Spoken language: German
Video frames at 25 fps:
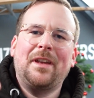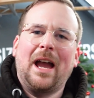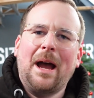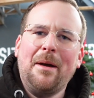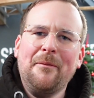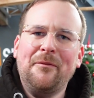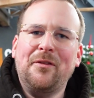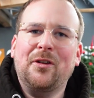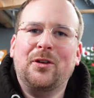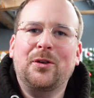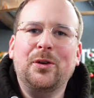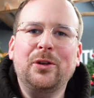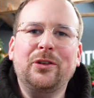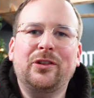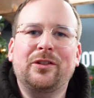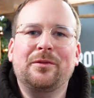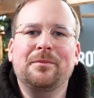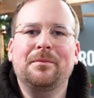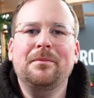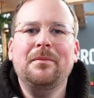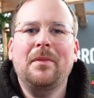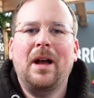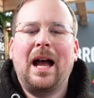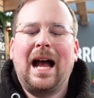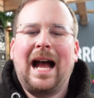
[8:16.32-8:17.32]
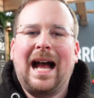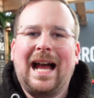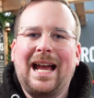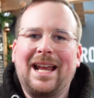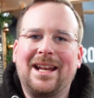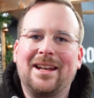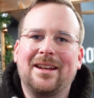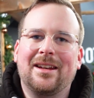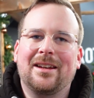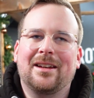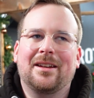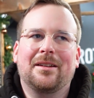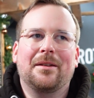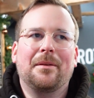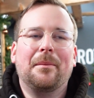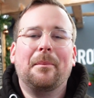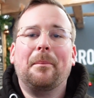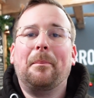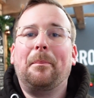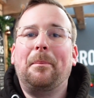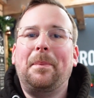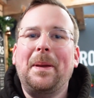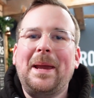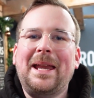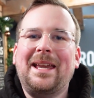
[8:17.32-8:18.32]
Wir haben vor kurzem ein
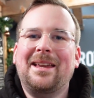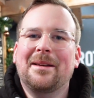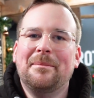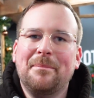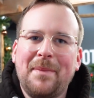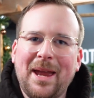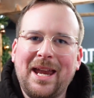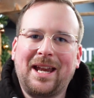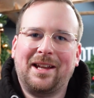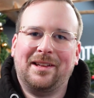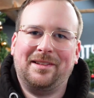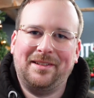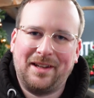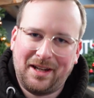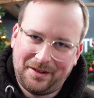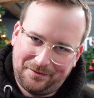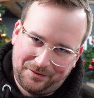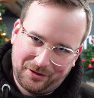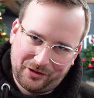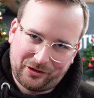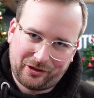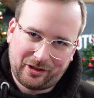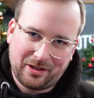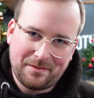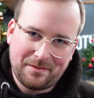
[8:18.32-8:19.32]
Big Mac Sandwich